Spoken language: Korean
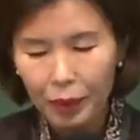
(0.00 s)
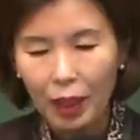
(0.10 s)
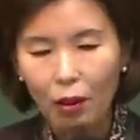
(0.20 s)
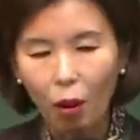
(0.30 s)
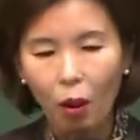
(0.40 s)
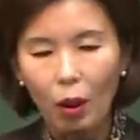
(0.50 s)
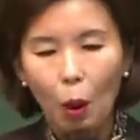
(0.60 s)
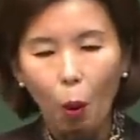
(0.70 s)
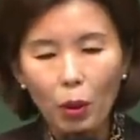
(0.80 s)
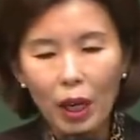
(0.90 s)
그래서
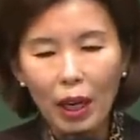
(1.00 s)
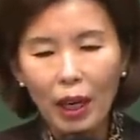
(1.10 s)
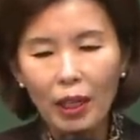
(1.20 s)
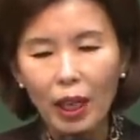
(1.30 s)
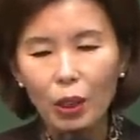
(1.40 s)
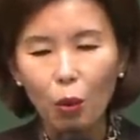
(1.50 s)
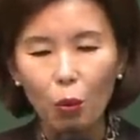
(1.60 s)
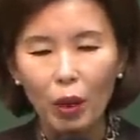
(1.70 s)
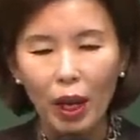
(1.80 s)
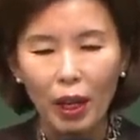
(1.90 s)
오늘 하나님께서
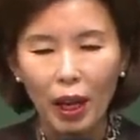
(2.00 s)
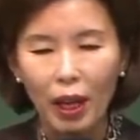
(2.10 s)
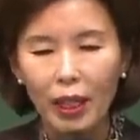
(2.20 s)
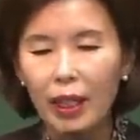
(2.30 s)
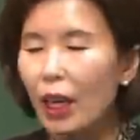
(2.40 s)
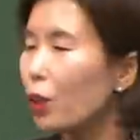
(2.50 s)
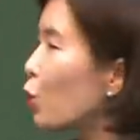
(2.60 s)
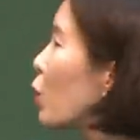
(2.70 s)
우리에게 귀한